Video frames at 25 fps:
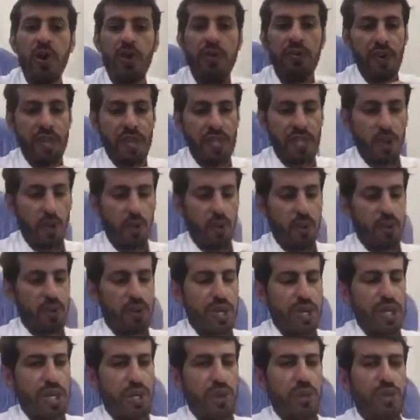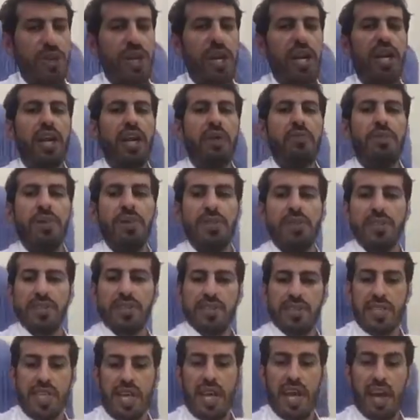فتوقيع على بيض
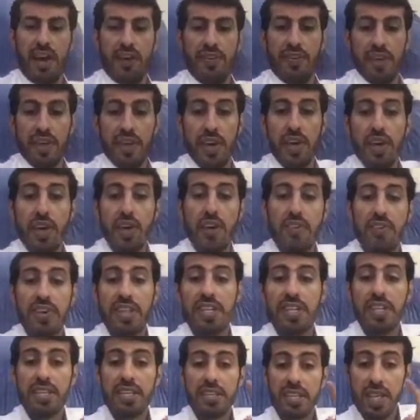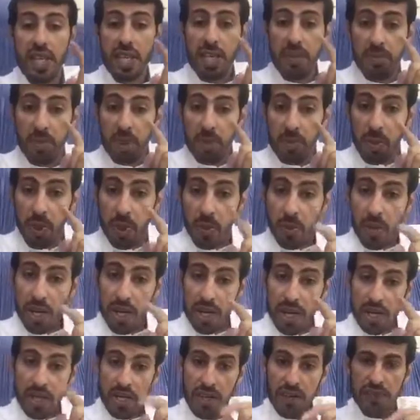الصحافي فتسليم
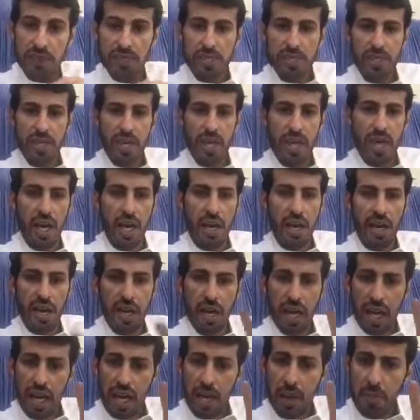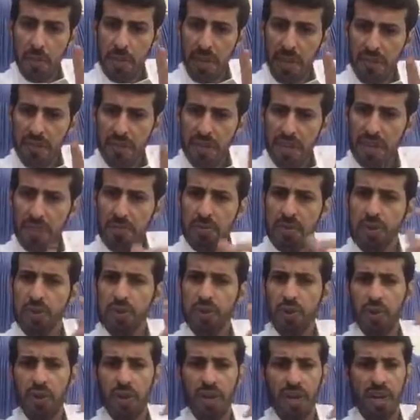المواقع في الصحاري على ما فيه من
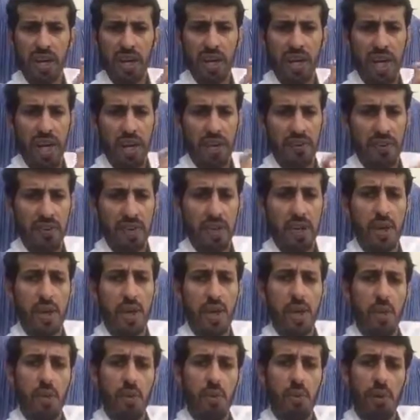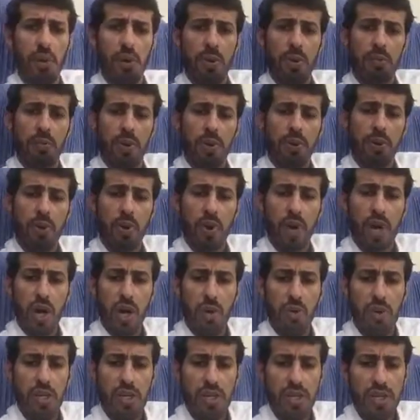سوء الخلافي ورب
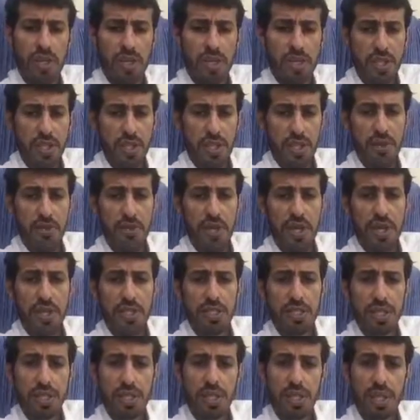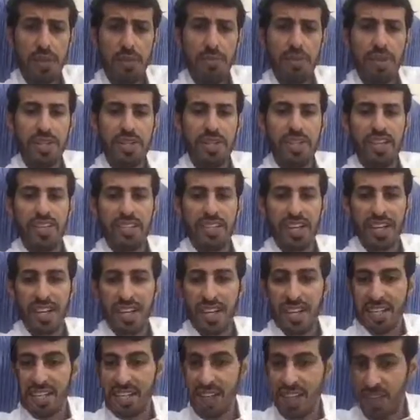مقاول نشط ويجري كما تجري
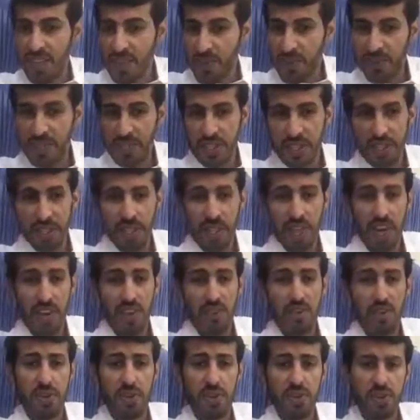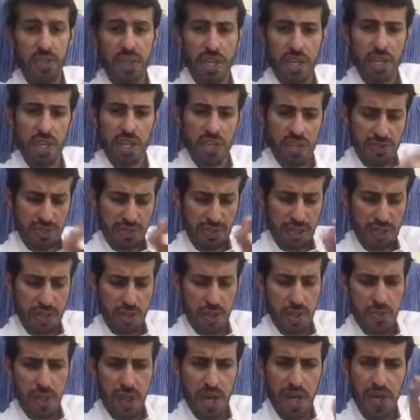القصائد في الشغاف يشيد في
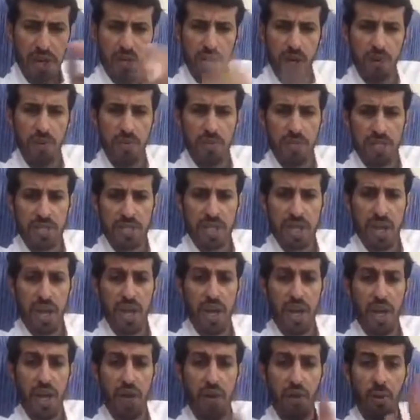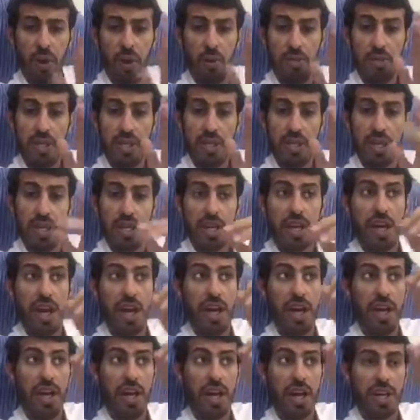صباح أو مساء عواميدا
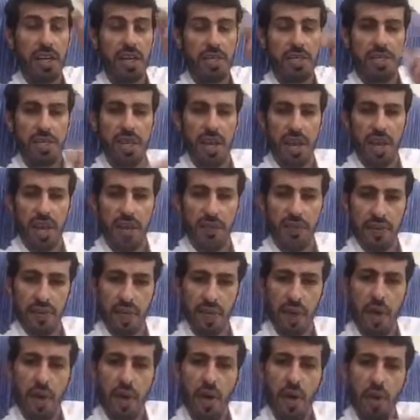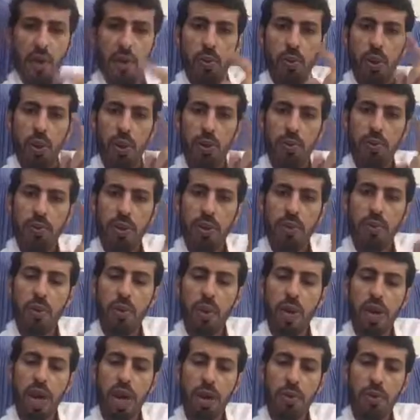كأعناق الزرافي ورب
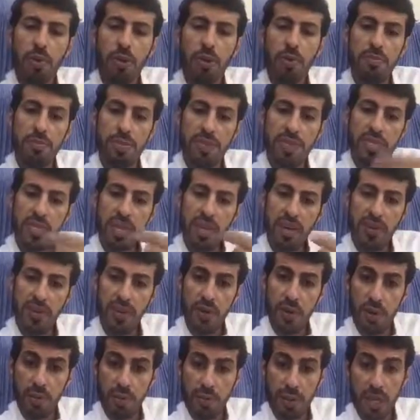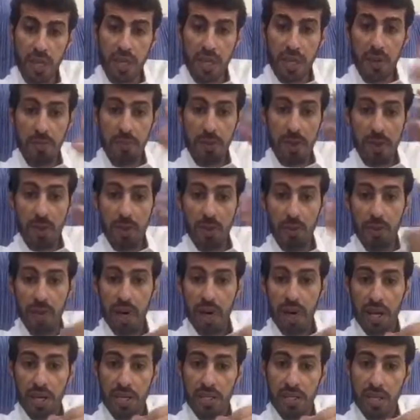مقاول بالزحف يبلي كما تبلى
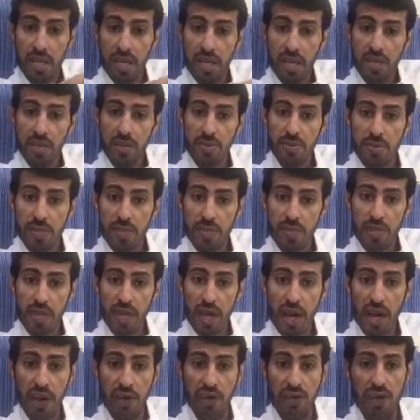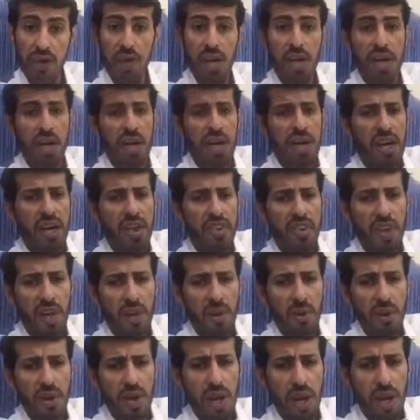القصائد بالزحاف
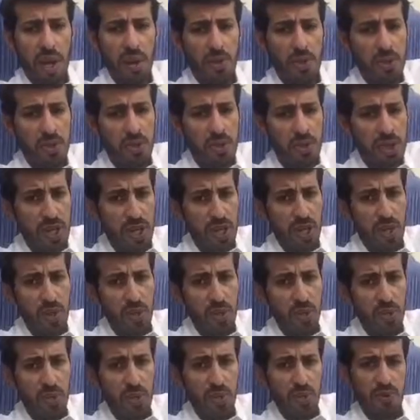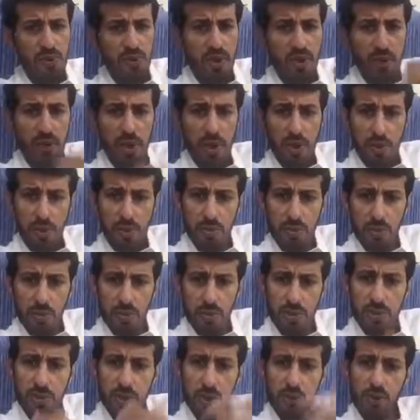قضاء الله والدنيا حظوظ فبعض
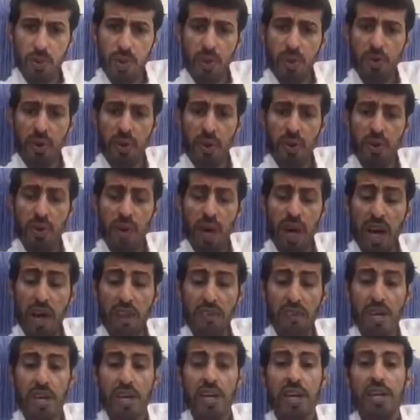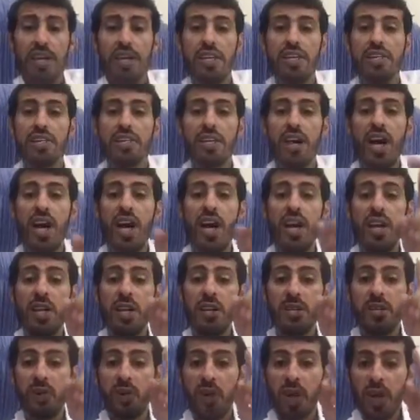موسر والبعض حافي
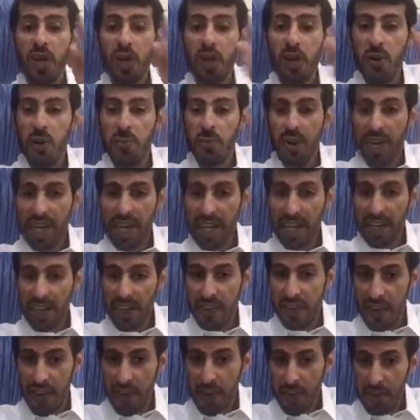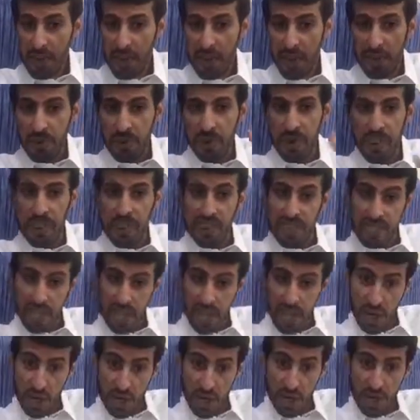سألت القوم عنك فأخبروني
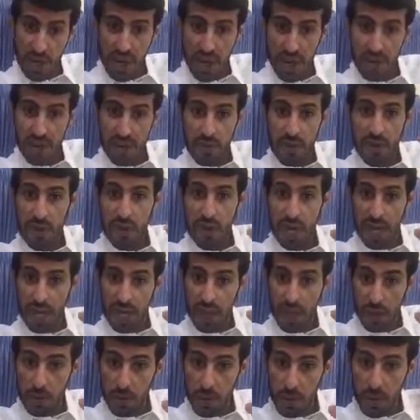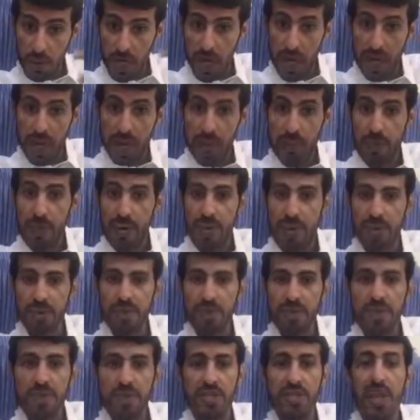سأل أخويا في الوزارة قال وصار لابن
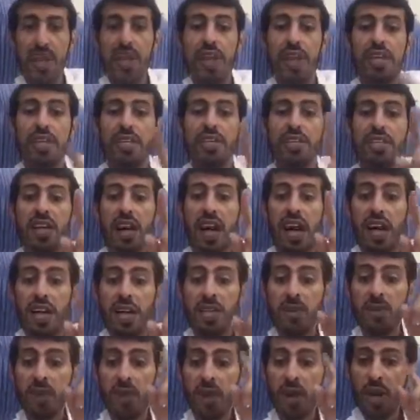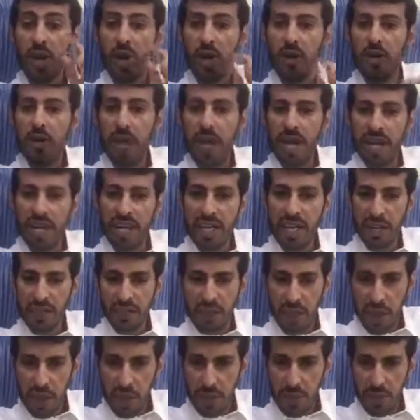خميس سألت القوم عنك
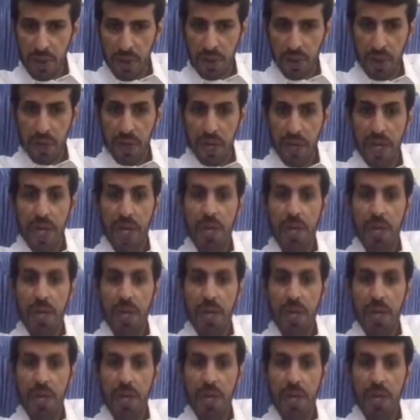فأخبروني